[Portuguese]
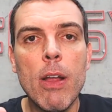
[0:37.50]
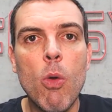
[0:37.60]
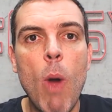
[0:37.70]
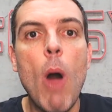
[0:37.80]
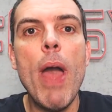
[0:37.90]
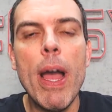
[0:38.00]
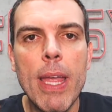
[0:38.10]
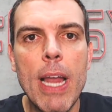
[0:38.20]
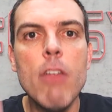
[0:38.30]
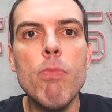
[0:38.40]
qual é
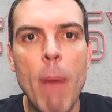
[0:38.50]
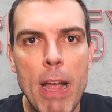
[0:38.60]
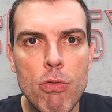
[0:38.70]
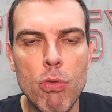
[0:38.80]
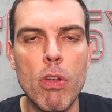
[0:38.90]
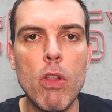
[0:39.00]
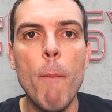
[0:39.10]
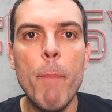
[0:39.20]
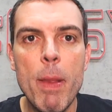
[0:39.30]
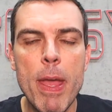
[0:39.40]
que eles mais usam. Então,
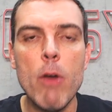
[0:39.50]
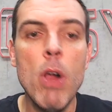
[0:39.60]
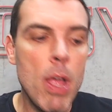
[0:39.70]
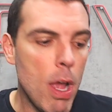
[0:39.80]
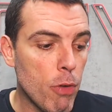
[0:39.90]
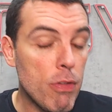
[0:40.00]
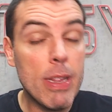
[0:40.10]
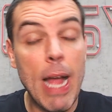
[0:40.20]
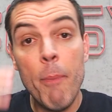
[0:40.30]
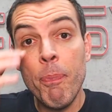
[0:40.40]
primeiro, eu vou
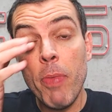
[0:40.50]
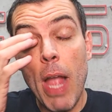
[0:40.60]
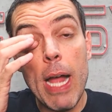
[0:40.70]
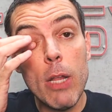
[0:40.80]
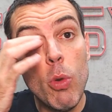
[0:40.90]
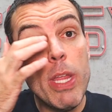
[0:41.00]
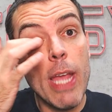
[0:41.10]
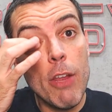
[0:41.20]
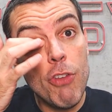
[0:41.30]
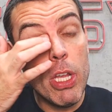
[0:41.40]
citar a do
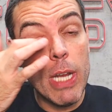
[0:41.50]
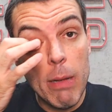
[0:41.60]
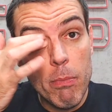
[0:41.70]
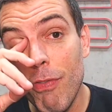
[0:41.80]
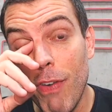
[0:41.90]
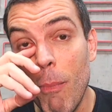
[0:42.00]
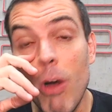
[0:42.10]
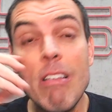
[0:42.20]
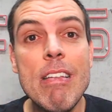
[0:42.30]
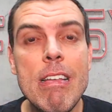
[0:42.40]
LinkedIn, né?
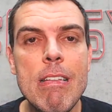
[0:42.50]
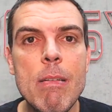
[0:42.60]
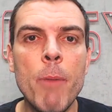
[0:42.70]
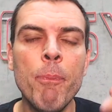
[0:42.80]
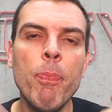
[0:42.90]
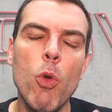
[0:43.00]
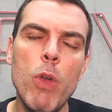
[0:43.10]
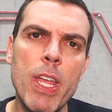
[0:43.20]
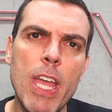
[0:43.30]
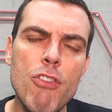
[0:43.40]
Famosíssima o
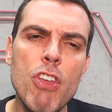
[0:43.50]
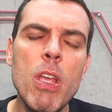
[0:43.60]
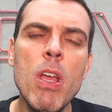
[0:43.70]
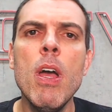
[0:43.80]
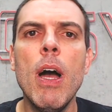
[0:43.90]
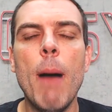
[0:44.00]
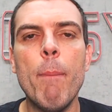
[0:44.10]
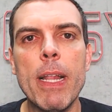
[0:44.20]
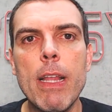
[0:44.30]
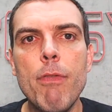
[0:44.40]
LinkedIn, a
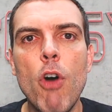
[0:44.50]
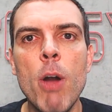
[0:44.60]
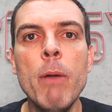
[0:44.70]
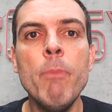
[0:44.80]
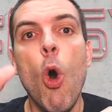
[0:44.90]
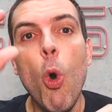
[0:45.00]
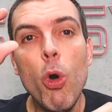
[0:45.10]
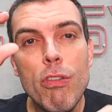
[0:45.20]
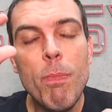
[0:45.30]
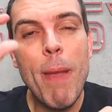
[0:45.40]
plataforma.
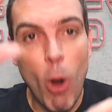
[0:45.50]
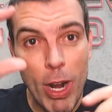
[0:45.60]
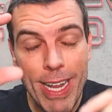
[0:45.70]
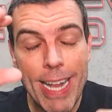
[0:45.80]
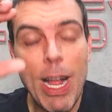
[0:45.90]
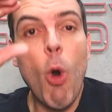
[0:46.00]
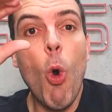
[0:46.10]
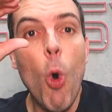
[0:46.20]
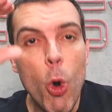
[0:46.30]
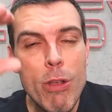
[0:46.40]
Os Olha que legal.
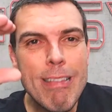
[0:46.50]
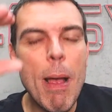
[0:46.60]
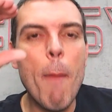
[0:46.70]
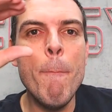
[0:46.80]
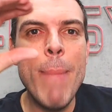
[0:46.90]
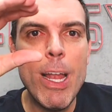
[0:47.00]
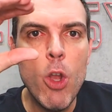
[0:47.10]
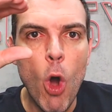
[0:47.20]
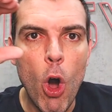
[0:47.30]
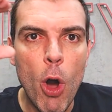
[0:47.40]
Os
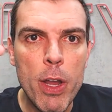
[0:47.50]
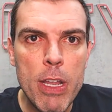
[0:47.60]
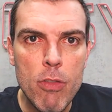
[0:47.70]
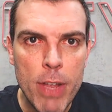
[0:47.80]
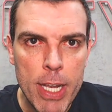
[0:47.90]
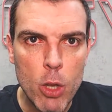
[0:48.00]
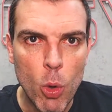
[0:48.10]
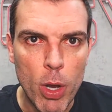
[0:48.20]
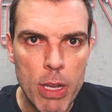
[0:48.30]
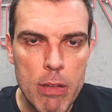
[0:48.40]
melhores
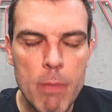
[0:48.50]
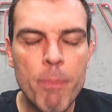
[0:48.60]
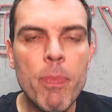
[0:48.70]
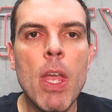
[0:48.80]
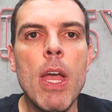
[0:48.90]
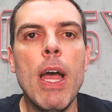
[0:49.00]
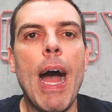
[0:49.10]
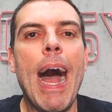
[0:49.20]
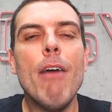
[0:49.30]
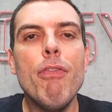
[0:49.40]
vendedores
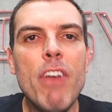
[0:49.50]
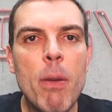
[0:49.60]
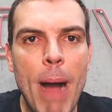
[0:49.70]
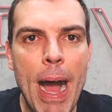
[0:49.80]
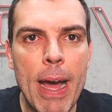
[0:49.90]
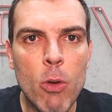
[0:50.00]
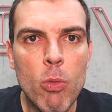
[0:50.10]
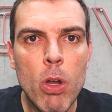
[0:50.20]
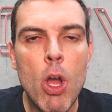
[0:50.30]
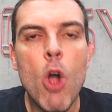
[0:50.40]
afirmaram
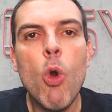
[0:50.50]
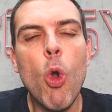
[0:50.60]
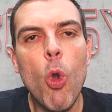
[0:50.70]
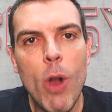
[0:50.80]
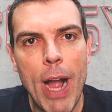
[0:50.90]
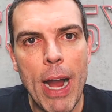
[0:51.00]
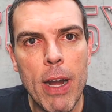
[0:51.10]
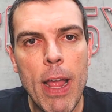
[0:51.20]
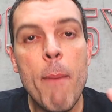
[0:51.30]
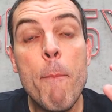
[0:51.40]
colocar
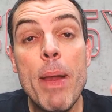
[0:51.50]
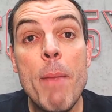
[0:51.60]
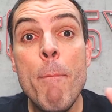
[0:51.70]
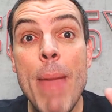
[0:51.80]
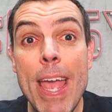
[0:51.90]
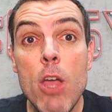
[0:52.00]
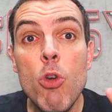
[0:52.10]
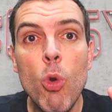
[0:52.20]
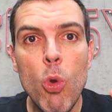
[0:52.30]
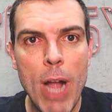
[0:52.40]
em
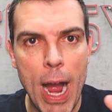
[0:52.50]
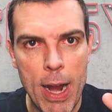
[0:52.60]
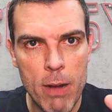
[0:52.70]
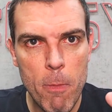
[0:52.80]
primeiro lugar